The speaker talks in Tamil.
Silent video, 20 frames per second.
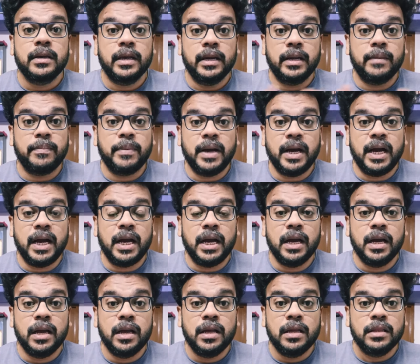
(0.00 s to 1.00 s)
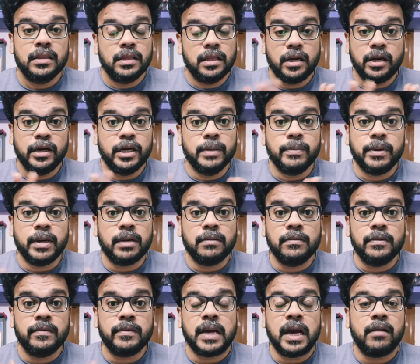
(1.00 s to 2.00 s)
என்னப்பா இந்த ரெண்டு
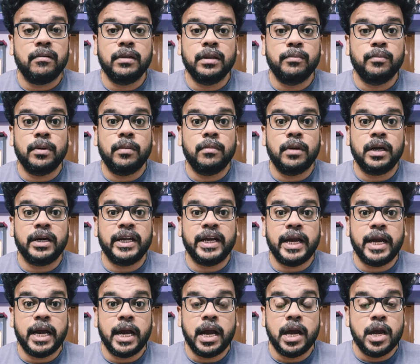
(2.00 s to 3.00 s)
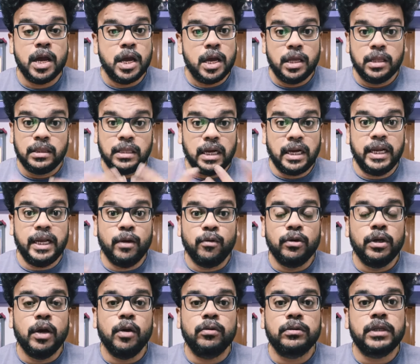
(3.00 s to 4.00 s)
பக்கமும் நான் வந்து போகமாட்டேன் தலையை
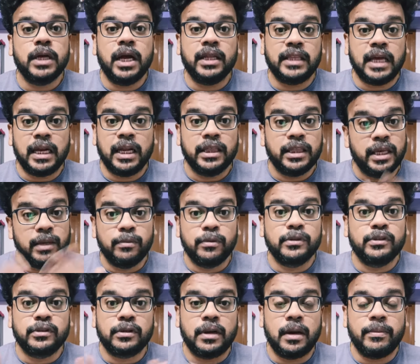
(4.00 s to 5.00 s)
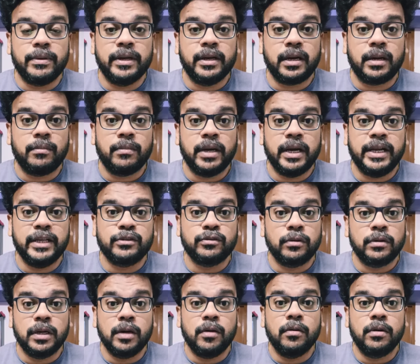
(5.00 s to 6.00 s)
உள்ளே விட்டா தலை தீ பிடிச்சிரும் அப்படின்ற மாதிரி
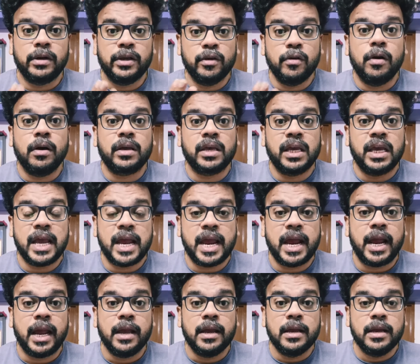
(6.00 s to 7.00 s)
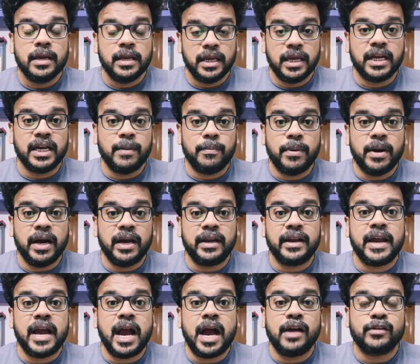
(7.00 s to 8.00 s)
சொன்ன ஒரு யோக்கியன் எங்கப்பா
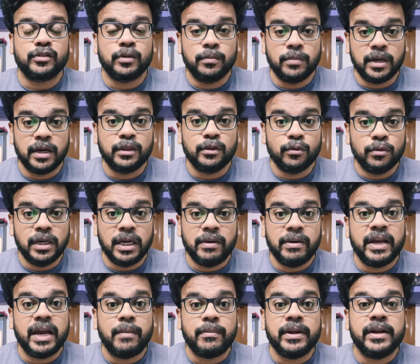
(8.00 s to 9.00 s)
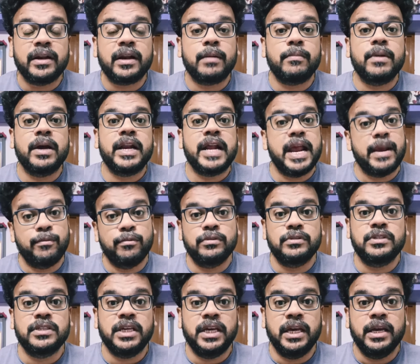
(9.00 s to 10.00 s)
இருக்கேன் சொம்பெடுத்து உள்ளவை அப்படின்ற மாதிரி
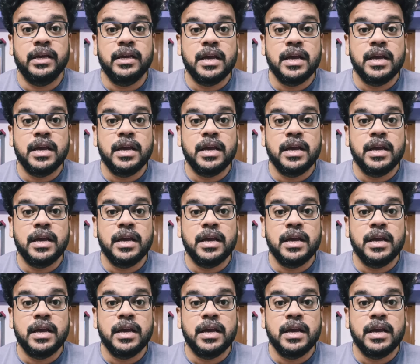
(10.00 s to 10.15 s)
ஆகிப்போச்சு